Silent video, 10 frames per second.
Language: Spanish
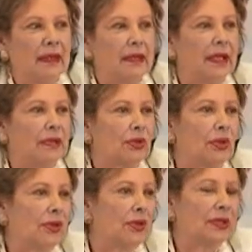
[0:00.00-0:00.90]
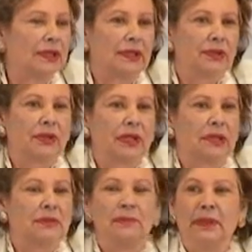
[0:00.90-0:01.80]
Y a todos y a todas las
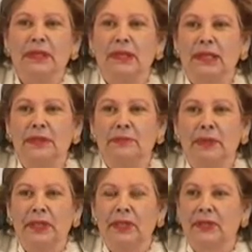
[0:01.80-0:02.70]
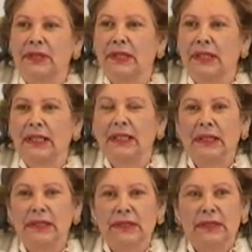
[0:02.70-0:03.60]
compañeras y compañeros que están
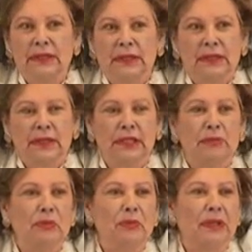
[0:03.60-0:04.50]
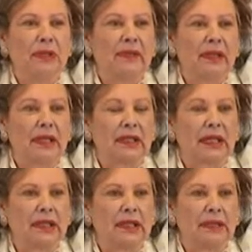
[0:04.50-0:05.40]
aquí, que como muy bien decía el
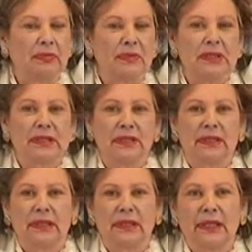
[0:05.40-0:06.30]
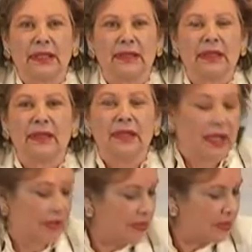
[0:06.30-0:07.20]
alcalde, pues han
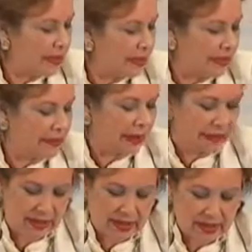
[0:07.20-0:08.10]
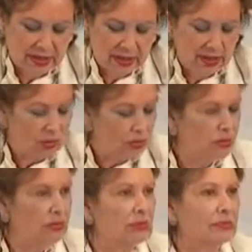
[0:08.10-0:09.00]
dedicado esta tarde
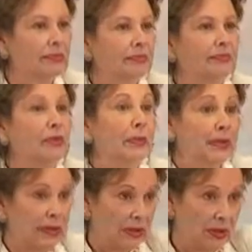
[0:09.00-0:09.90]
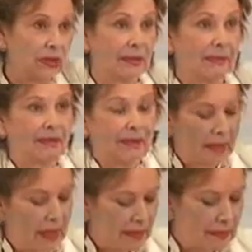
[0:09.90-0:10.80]
un momentito
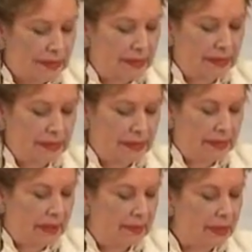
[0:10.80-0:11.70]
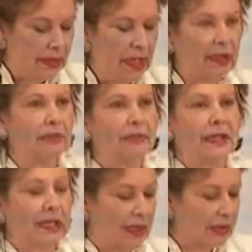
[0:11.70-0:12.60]
en, venir a
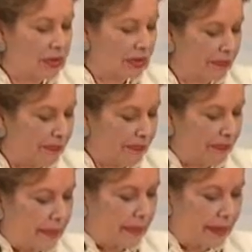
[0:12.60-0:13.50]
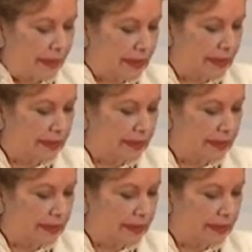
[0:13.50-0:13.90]
acompañarnos en,